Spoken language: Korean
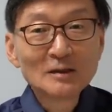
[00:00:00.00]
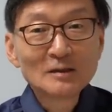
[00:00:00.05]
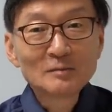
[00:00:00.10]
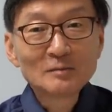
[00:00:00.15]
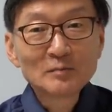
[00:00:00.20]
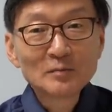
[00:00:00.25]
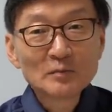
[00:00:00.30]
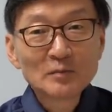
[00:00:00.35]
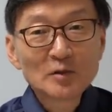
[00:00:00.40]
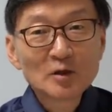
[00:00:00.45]

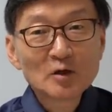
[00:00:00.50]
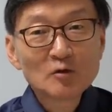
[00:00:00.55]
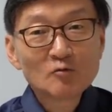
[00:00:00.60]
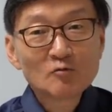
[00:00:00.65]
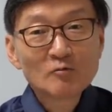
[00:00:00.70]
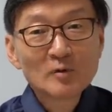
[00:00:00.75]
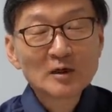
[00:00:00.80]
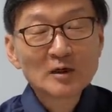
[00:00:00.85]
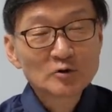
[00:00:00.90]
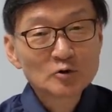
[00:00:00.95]

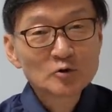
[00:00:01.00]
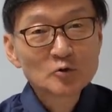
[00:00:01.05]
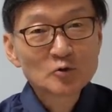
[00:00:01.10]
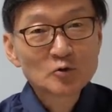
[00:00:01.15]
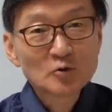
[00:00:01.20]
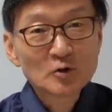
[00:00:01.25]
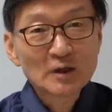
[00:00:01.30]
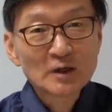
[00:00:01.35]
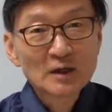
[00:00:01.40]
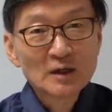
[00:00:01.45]
미국과
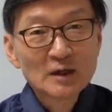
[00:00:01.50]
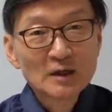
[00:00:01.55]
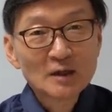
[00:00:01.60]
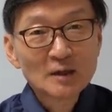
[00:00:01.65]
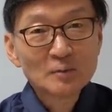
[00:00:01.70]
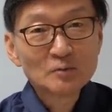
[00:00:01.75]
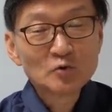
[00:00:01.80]
중국이